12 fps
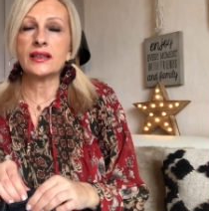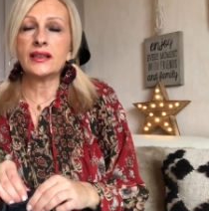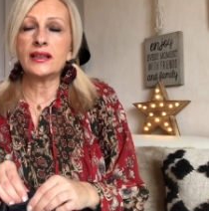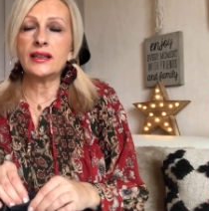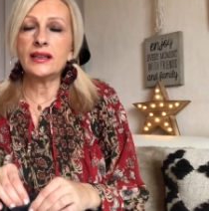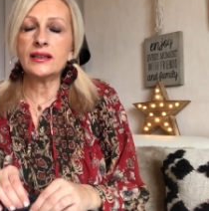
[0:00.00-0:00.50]

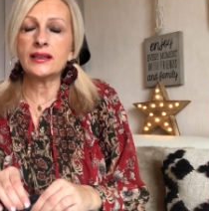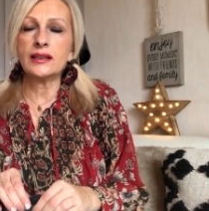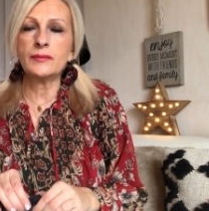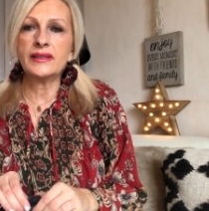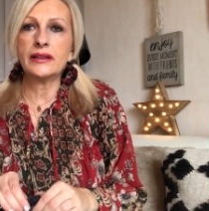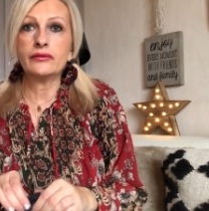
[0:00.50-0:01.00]
très
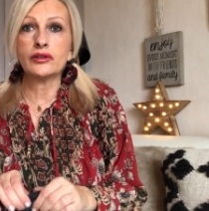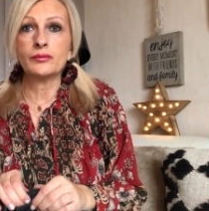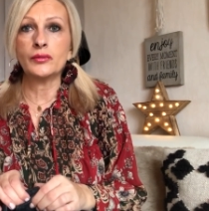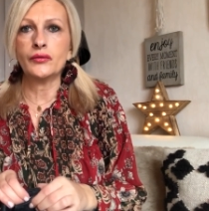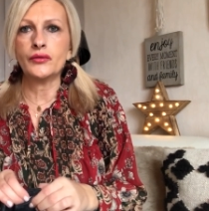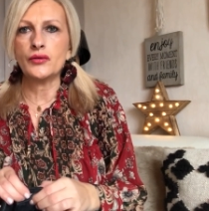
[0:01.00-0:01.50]
très bien votre
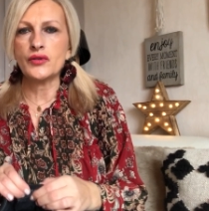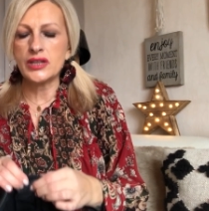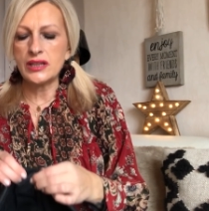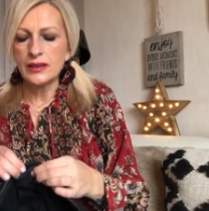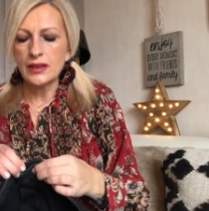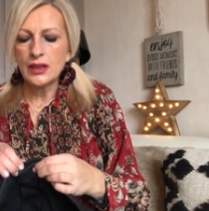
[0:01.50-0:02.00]

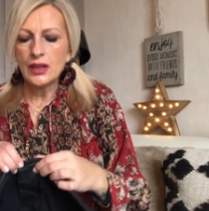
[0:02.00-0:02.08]
morphologie.